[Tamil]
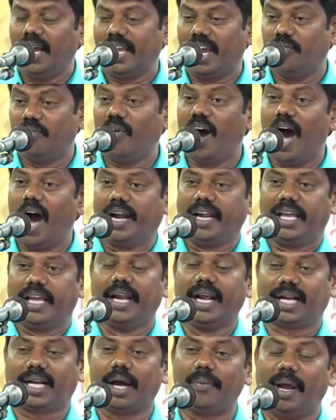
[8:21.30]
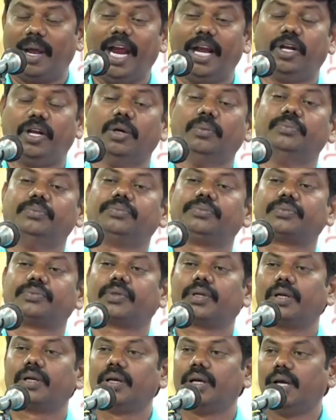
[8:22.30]
எவ்வாறு இருக்க வேண்டும்
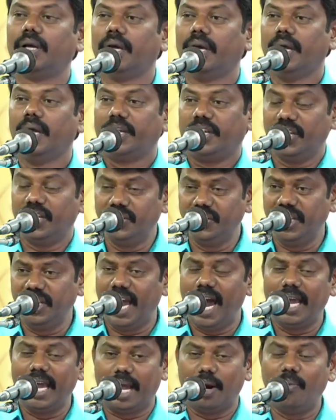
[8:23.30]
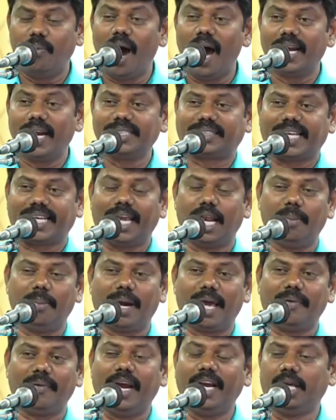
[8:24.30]
இந்தியா எவ்வாறு
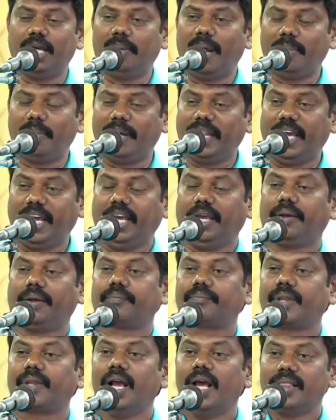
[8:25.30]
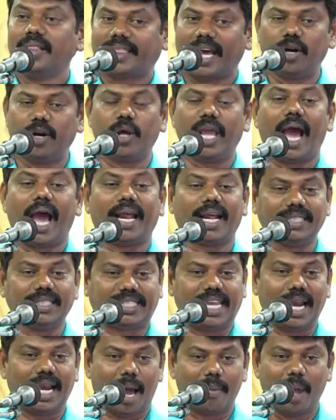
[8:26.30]
செயல்பட வேண்டும் என்பதை தன்னுடைய
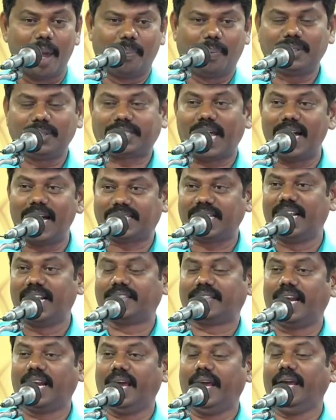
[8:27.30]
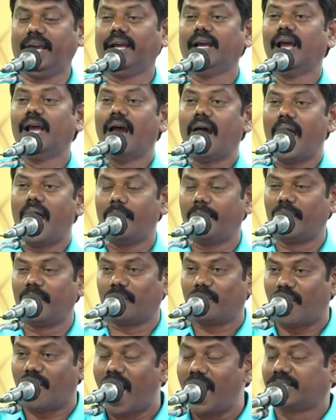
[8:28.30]
அரசியல் அமைப்பு சாசனத்திலே அவர்
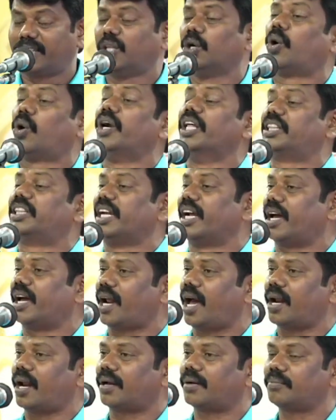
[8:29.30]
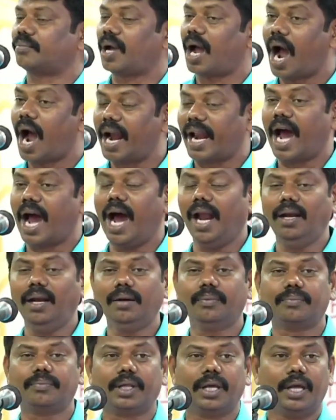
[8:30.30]
வார்த்து கொடுத்திருக்கிறார் ஆனால்
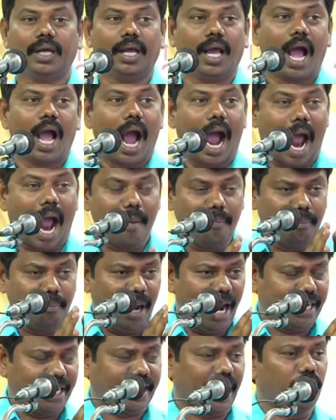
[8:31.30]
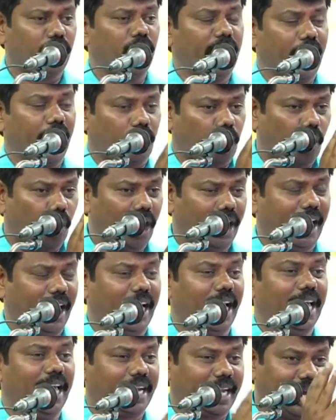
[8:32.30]
அம்பேத்கருடைய
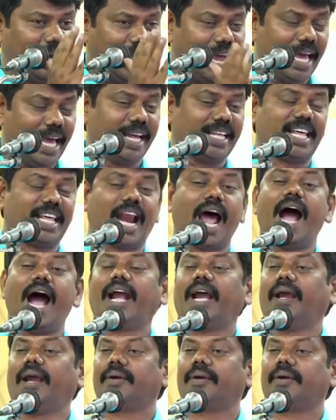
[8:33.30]
கொள்கைகளுக்கு நேரெதிராக